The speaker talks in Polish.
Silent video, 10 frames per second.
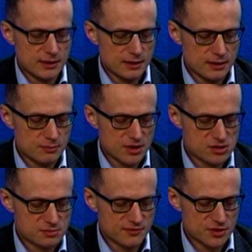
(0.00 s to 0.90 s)
E,
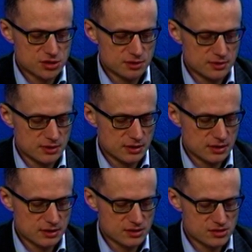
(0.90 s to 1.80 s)
bardzo poważnymi
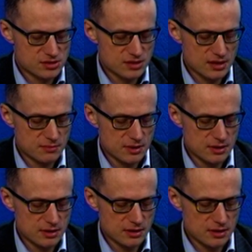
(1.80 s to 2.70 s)

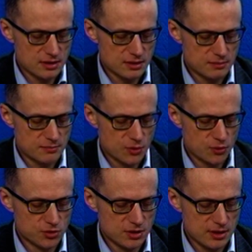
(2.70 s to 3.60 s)
kryzysami, e,
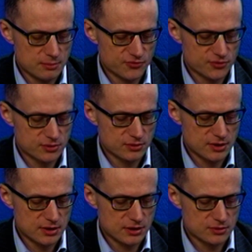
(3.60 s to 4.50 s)
południem, w
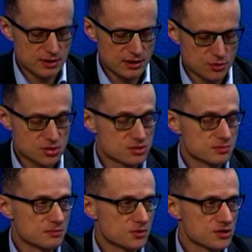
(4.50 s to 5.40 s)
który, które nie może
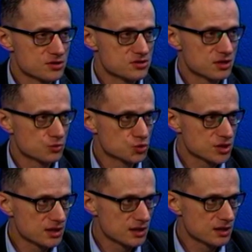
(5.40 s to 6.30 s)
sobie poradzić z
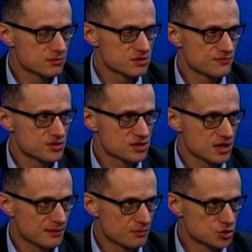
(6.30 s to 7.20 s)
zadłużeniem, z
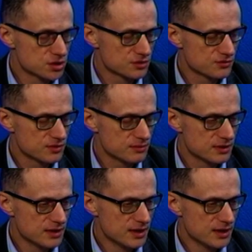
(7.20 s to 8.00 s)
deficytami budżetowymi.